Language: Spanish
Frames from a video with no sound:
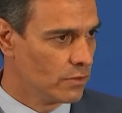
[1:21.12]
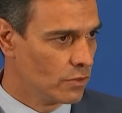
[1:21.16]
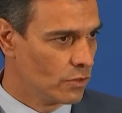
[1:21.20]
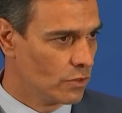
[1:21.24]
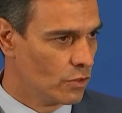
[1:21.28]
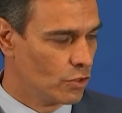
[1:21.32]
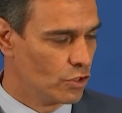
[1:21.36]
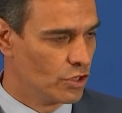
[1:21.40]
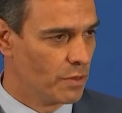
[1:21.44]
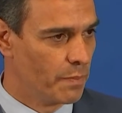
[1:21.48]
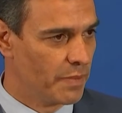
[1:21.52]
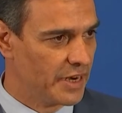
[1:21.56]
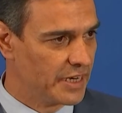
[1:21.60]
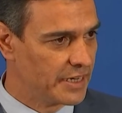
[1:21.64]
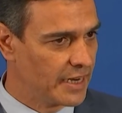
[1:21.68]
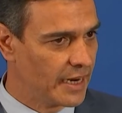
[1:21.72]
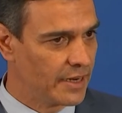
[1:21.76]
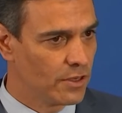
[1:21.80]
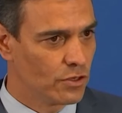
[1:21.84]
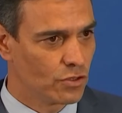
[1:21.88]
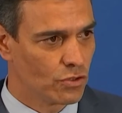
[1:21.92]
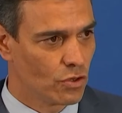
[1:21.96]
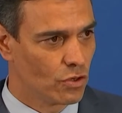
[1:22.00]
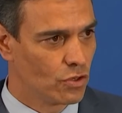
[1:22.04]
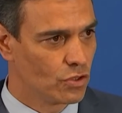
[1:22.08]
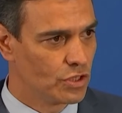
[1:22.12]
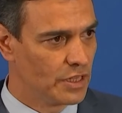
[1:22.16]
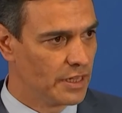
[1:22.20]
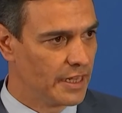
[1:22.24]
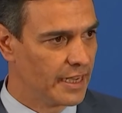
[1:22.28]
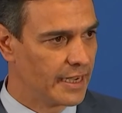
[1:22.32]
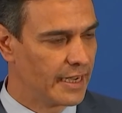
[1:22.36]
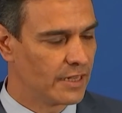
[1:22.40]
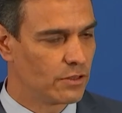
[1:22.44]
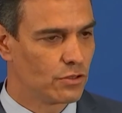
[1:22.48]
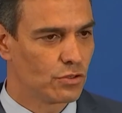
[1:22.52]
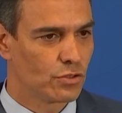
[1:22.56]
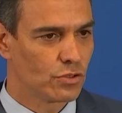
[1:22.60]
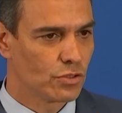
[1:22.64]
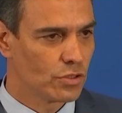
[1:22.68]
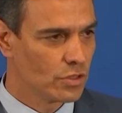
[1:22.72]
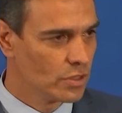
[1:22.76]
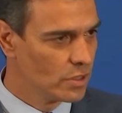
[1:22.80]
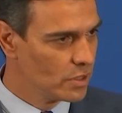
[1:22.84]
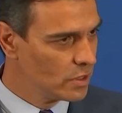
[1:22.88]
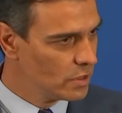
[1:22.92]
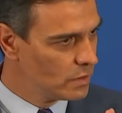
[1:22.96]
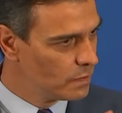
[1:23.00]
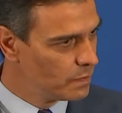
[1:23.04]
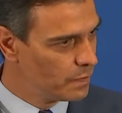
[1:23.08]
con los empresarios, con los sindicatos,
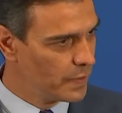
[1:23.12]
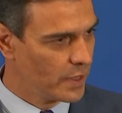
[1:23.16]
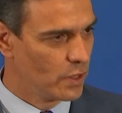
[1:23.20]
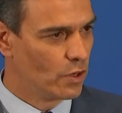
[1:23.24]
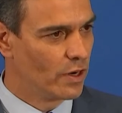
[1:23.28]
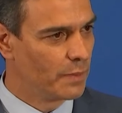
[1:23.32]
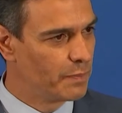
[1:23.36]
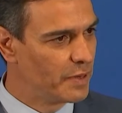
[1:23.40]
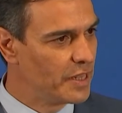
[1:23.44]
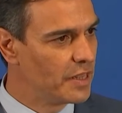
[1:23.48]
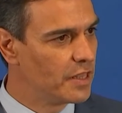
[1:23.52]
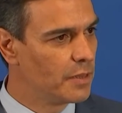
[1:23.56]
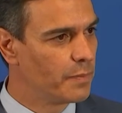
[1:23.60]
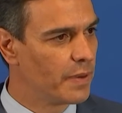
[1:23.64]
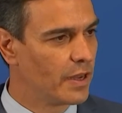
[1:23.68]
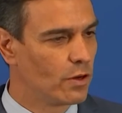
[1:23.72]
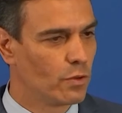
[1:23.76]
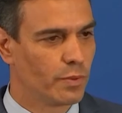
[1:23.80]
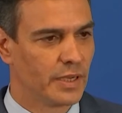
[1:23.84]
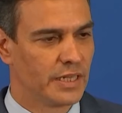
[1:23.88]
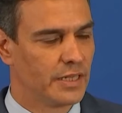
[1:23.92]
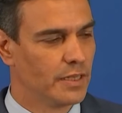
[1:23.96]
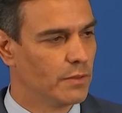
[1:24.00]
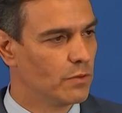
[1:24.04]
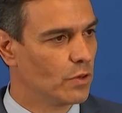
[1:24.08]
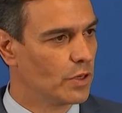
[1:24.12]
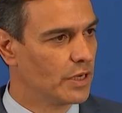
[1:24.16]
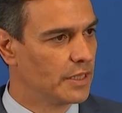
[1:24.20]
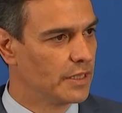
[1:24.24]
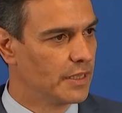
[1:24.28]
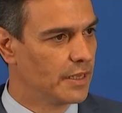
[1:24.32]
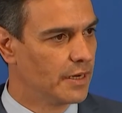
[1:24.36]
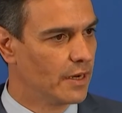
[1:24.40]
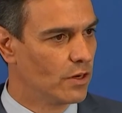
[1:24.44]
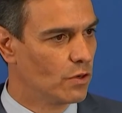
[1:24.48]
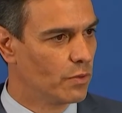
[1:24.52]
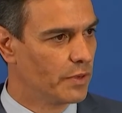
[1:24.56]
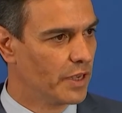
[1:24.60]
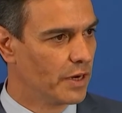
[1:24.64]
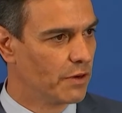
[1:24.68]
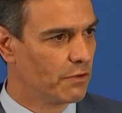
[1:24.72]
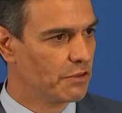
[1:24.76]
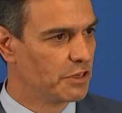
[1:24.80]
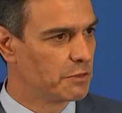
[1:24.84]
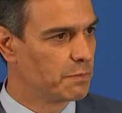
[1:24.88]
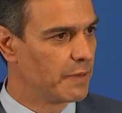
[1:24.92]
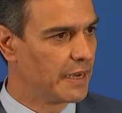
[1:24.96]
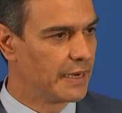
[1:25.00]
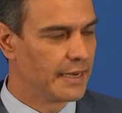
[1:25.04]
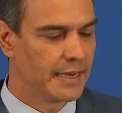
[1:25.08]
pero el principal objetivo que tiene el Gobierno
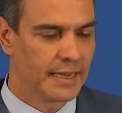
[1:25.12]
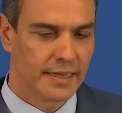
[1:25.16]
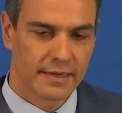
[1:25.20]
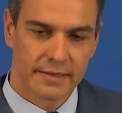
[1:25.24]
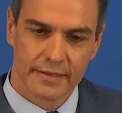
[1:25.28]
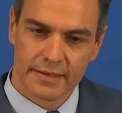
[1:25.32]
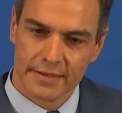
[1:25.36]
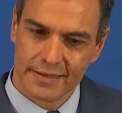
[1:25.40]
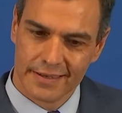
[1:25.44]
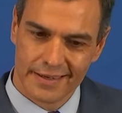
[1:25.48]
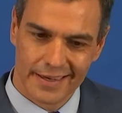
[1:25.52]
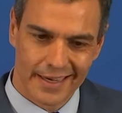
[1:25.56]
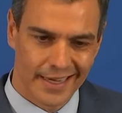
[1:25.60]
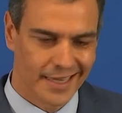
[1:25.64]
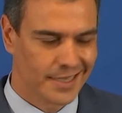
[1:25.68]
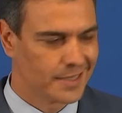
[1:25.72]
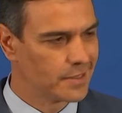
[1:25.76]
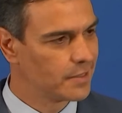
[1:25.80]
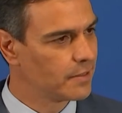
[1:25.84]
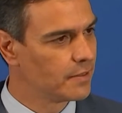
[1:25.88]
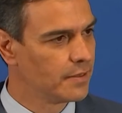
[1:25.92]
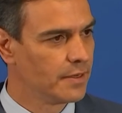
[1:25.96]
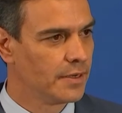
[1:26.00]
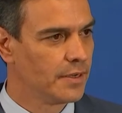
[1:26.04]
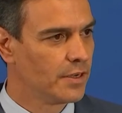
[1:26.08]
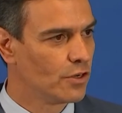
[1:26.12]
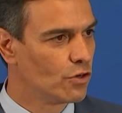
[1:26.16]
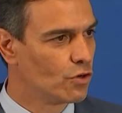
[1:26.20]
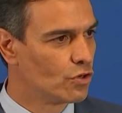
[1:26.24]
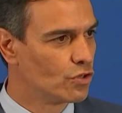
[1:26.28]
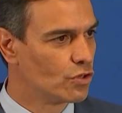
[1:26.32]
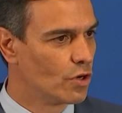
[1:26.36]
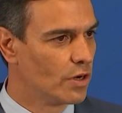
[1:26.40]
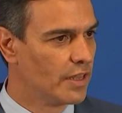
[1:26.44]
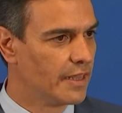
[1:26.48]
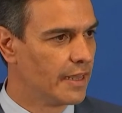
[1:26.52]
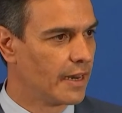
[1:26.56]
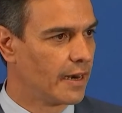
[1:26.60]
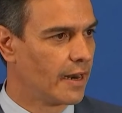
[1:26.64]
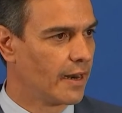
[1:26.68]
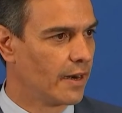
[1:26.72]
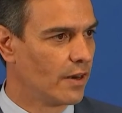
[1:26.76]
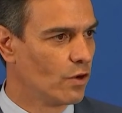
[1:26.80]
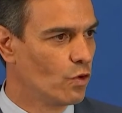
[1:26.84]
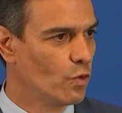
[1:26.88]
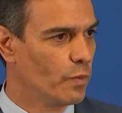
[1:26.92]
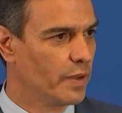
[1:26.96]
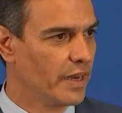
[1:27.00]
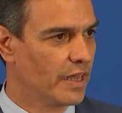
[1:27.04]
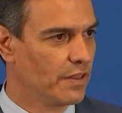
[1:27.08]
de España es Consolidar la
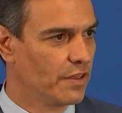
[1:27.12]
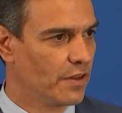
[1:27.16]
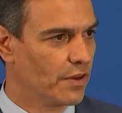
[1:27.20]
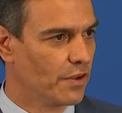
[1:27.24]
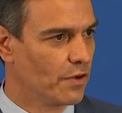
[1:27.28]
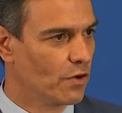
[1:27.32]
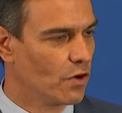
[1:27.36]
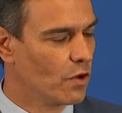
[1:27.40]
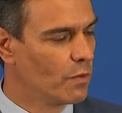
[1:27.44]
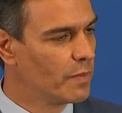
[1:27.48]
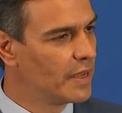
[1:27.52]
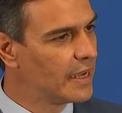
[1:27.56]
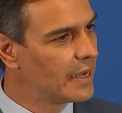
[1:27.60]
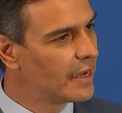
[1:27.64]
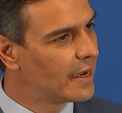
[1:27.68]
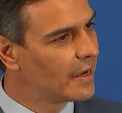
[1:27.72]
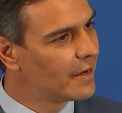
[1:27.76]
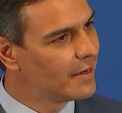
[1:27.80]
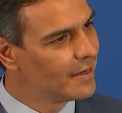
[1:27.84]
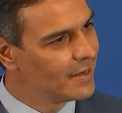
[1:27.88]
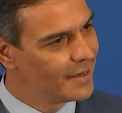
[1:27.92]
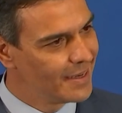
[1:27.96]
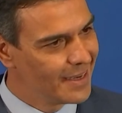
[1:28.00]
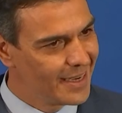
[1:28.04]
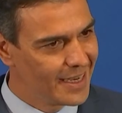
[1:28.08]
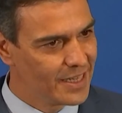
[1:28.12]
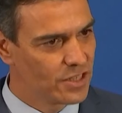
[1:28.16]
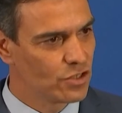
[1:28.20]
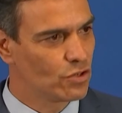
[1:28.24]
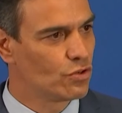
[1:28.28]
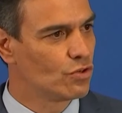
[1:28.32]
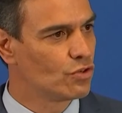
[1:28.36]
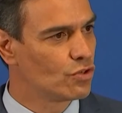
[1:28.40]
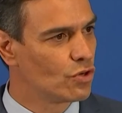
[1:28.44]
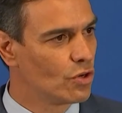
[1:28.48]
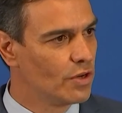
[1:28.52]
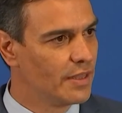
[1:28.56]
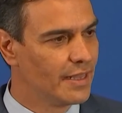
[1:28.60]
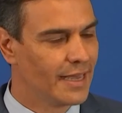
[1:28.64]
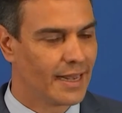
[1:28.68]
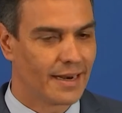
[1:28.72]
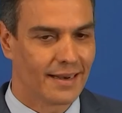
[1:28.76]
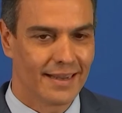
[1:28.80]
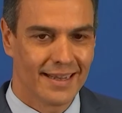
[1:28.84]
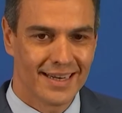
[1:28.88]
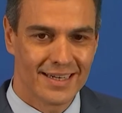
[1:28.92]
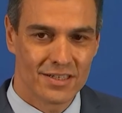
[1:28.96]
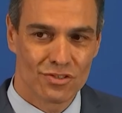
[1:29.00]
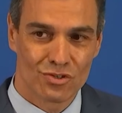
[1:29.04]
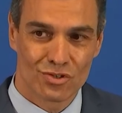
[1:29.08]
recuperación económica es
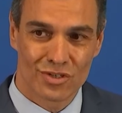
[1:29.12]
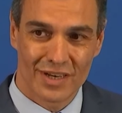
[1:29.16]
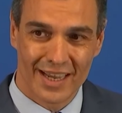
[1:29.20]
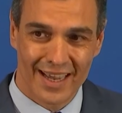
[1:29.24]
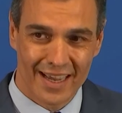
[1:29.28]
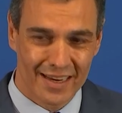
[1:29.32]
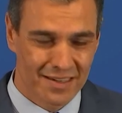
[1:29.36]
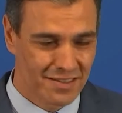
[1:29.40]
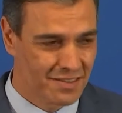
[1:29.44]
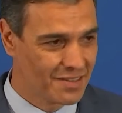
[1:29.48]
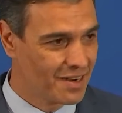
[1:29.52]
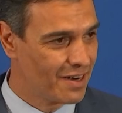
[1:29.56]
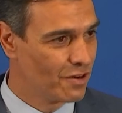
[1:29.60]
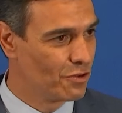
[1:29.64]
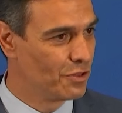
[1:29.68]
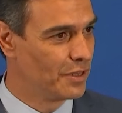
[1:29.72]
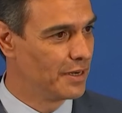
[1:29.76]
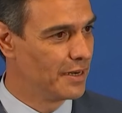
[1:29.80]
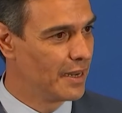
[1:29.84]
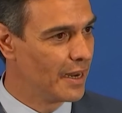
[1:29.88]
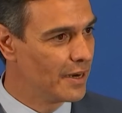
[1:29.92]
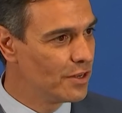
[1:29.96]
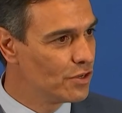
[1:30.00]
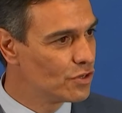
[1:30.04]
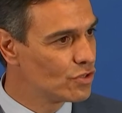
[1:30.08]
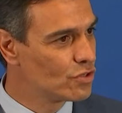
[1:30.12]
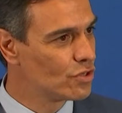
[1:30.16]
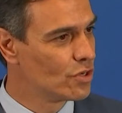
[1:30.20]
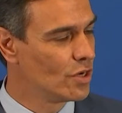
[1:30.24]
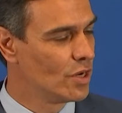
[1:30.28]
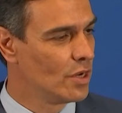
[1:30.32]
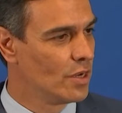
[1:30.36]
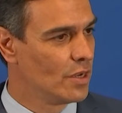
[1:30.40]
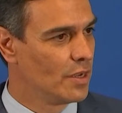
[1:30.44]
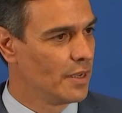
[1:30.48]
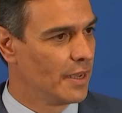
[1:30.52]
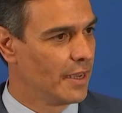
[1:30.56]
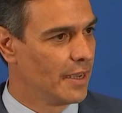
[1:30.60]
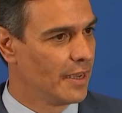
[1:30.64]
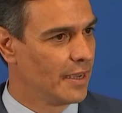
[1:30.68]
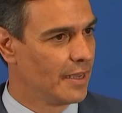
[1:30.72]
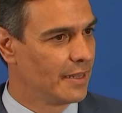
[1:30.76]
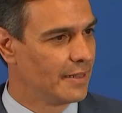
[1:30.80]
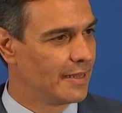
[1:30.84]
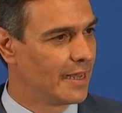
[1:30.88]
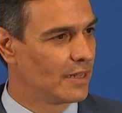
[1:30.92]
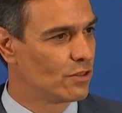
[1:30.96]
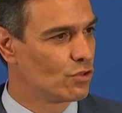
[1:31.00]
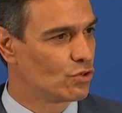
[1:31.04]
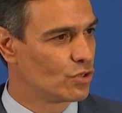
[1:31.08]
consolidar estos extraordinarios
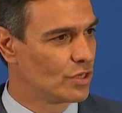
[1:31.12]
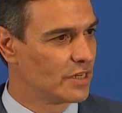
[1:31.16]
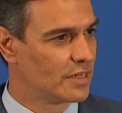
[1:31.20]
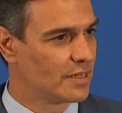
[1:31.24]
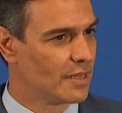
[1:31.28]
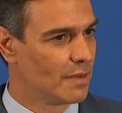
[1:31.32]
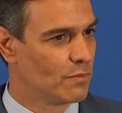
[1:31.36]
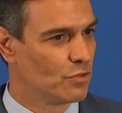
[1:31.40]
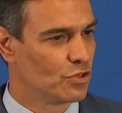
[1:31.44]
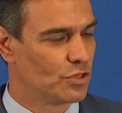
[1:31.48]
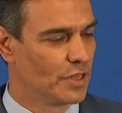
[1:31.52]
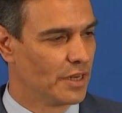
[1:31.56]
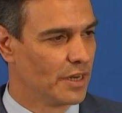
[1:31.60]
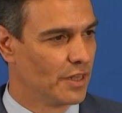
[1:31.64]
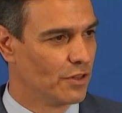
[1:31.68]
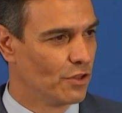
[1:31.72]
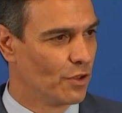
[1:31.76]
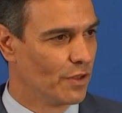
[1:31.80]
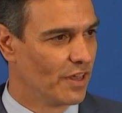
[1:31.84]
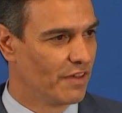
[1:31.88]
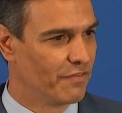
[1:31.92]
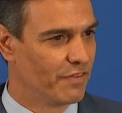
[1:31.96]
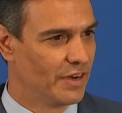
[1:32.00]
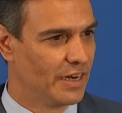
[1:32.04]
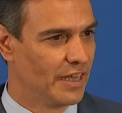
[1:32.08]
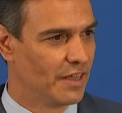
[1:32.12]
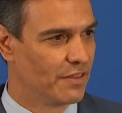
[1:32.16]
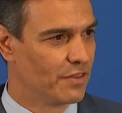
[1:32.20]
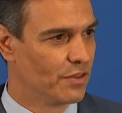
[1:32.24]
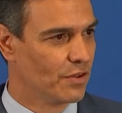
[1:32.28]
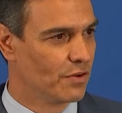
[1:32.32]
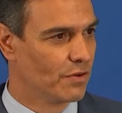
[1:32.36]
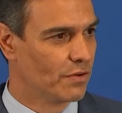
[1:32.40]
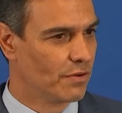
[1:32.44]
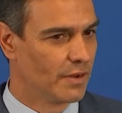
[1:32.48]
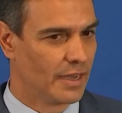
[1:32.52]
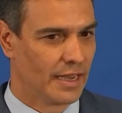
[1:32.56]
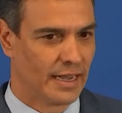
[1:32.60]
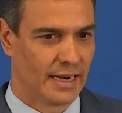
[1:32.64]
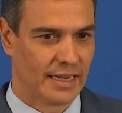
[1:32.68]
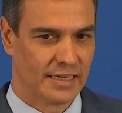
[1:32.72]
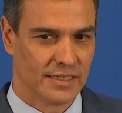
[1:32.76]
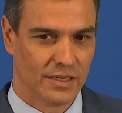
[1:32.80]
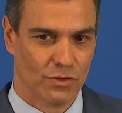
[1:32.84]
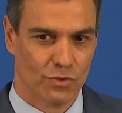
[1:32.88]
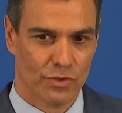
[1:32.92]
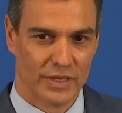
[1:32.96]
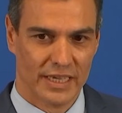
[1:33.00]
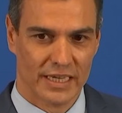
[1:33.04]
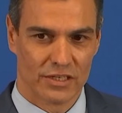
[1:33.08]
eh, datos que estamos teniendo de afiliación a la
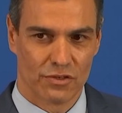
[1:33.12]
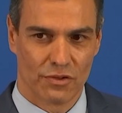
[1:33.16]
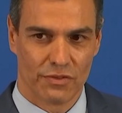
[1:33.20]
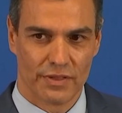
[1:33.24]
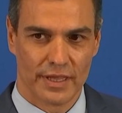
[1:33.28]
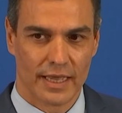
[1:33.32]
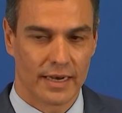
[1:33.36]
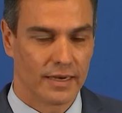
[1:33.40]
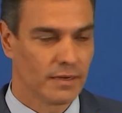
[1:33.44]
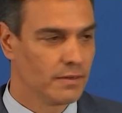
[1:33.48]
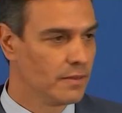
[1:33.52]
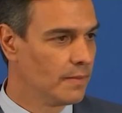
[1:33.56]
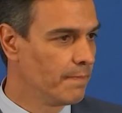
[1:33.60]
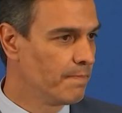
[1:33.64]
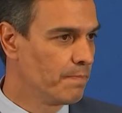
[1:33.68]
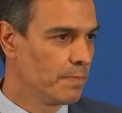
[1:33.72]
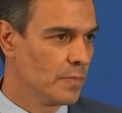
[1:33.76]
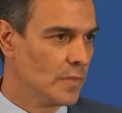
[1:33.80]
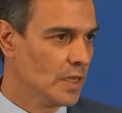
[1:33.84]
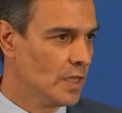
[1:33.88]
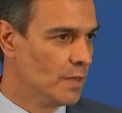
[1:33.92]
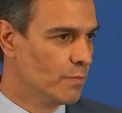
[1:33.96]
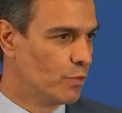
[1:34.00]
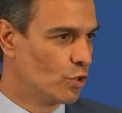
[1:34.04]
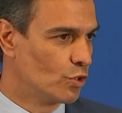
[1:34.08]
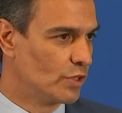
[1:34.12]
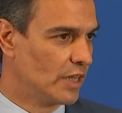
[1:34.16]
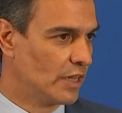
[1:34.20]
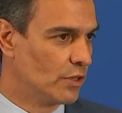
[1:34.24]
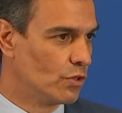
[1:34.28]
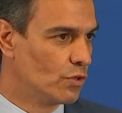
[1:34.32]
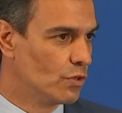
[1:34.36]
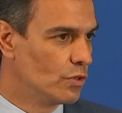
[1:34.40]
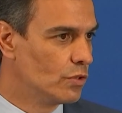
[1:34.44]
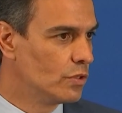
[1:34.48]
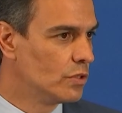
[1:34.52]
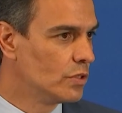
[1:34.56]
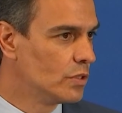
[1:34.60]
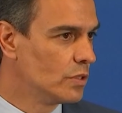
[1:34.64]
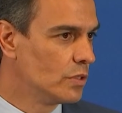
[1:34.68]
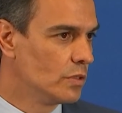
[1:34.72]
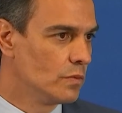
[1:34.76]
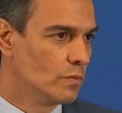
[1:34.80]
seguridad social y, por tanto,